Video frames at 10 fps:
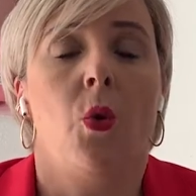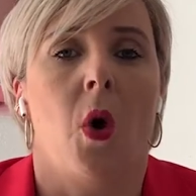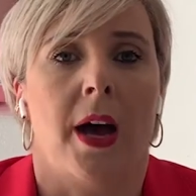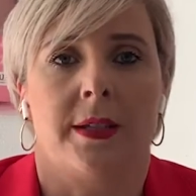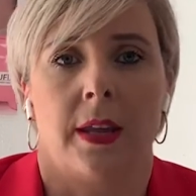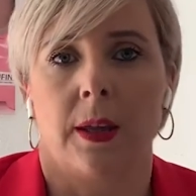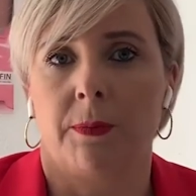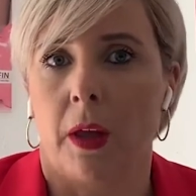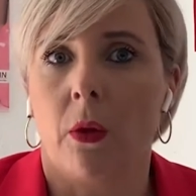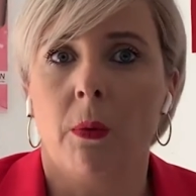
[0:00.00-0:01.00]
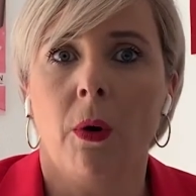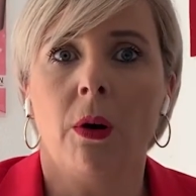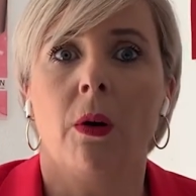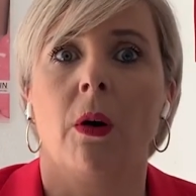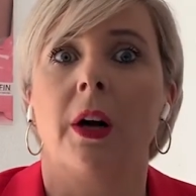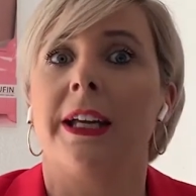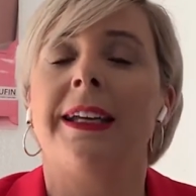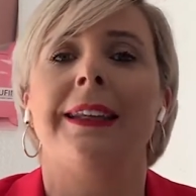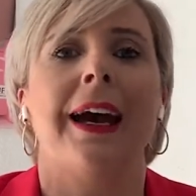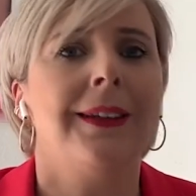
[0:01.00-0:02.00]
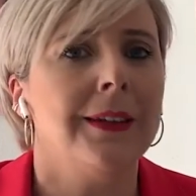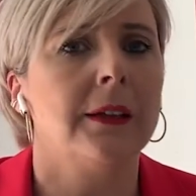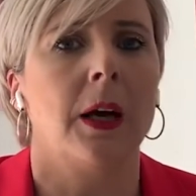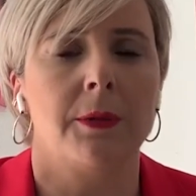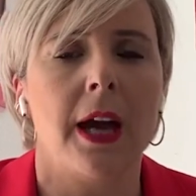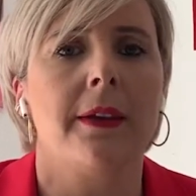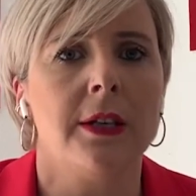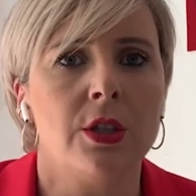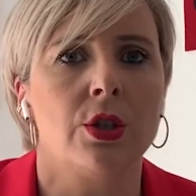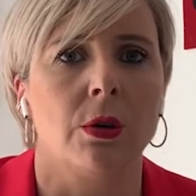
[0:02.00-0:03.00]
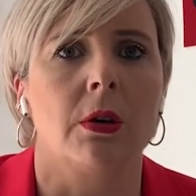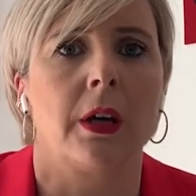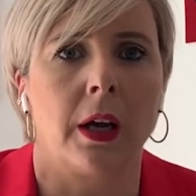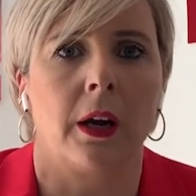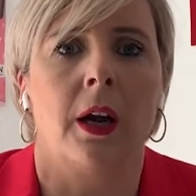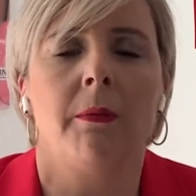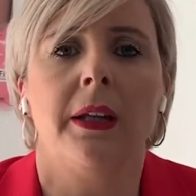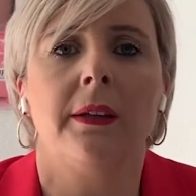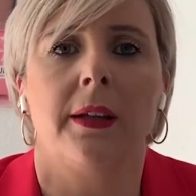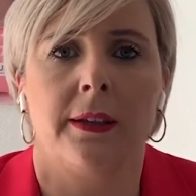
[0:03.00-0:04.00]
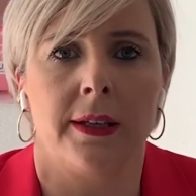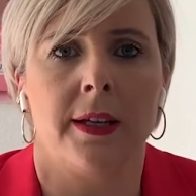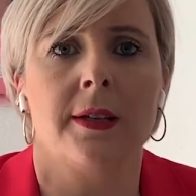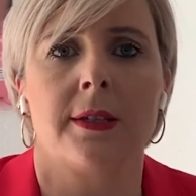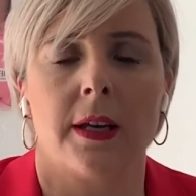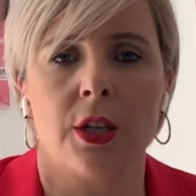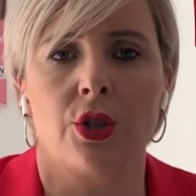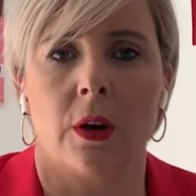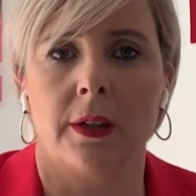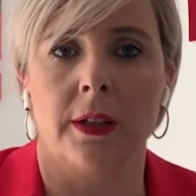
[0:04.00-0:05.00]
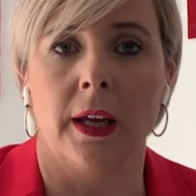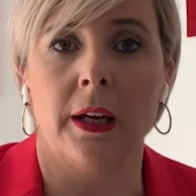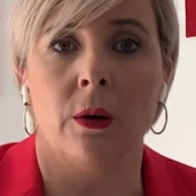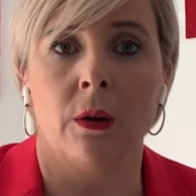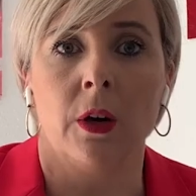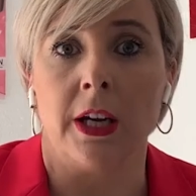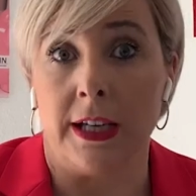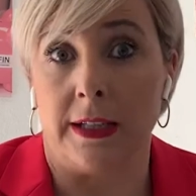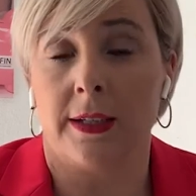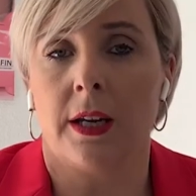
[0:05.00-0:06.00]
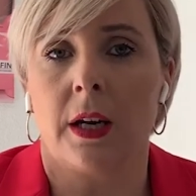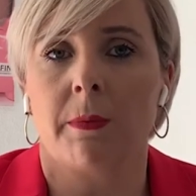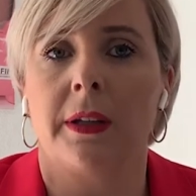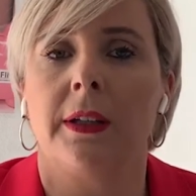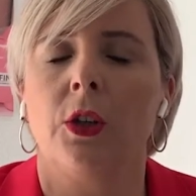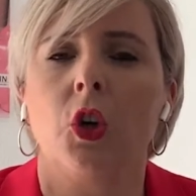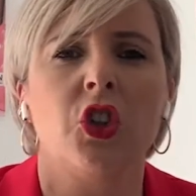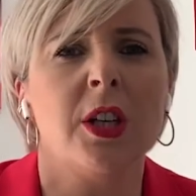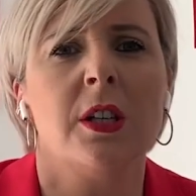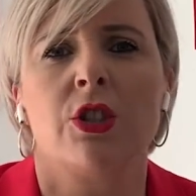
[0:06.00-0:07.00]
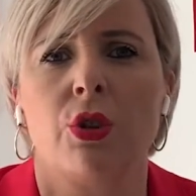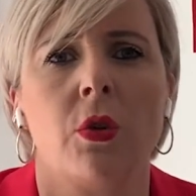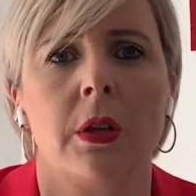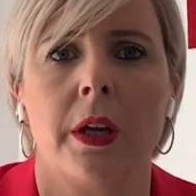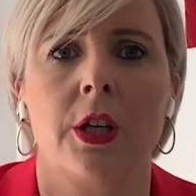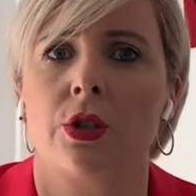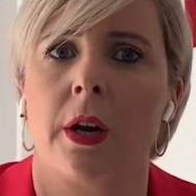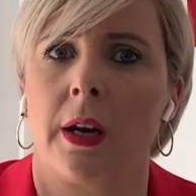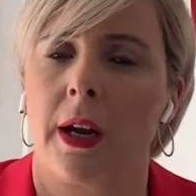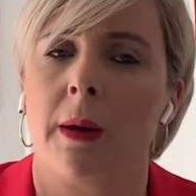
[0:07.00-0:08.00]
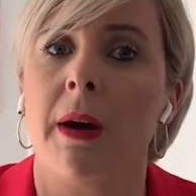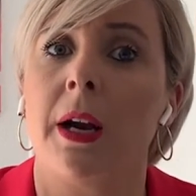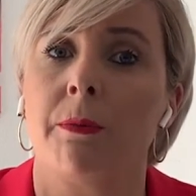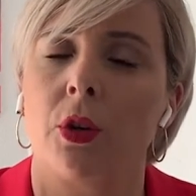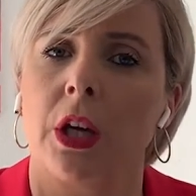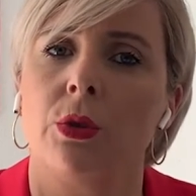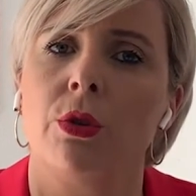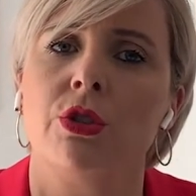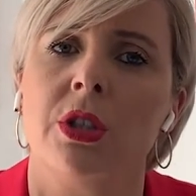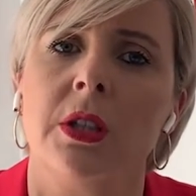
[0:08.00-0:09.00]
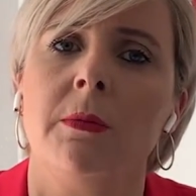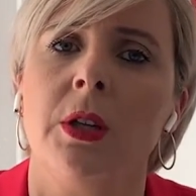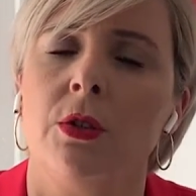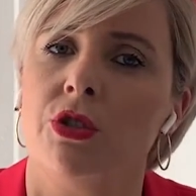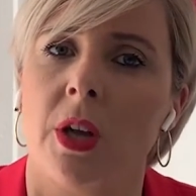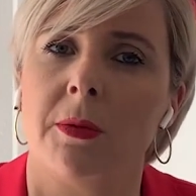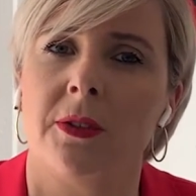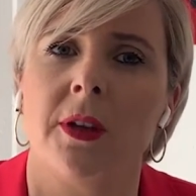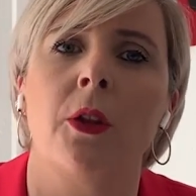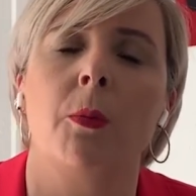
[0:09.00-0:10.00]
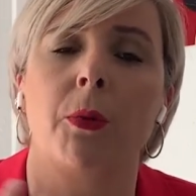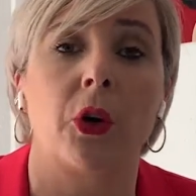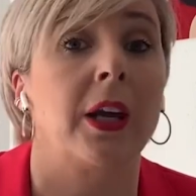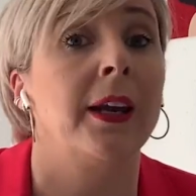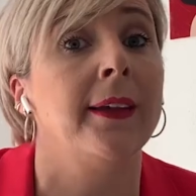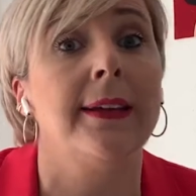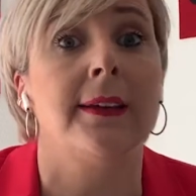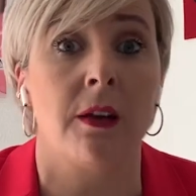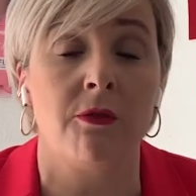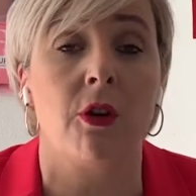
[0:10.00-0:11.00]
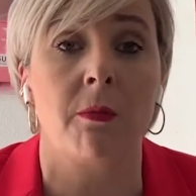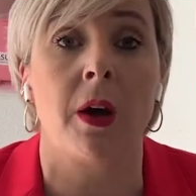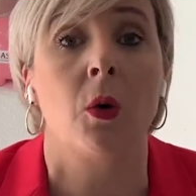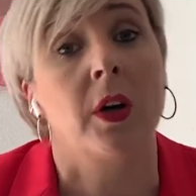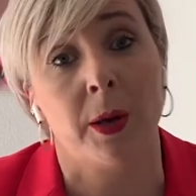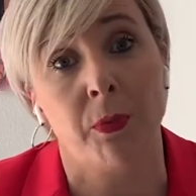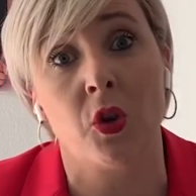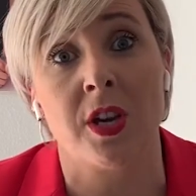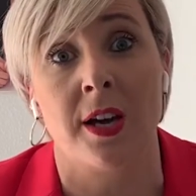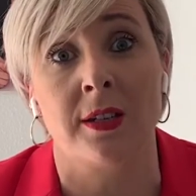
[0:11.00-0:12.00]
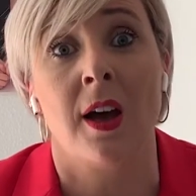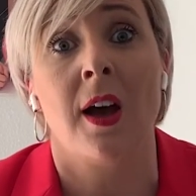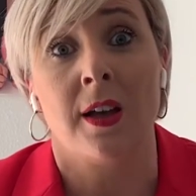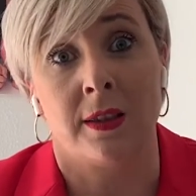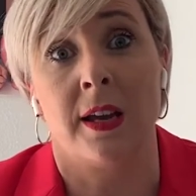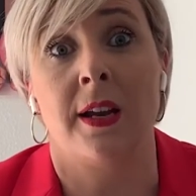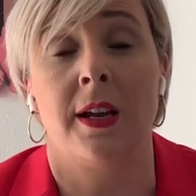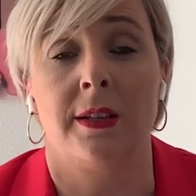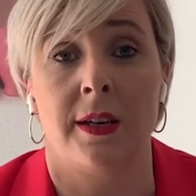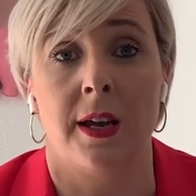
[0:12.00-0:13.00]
tú has aceptado el bono y nadie te había dicho que realmente tenías derecho al dinero y te has arrepentido, tienes todo el derecho a reclamar porque tu consentimiento está viciado, porque nadie te ha informado que podías tener el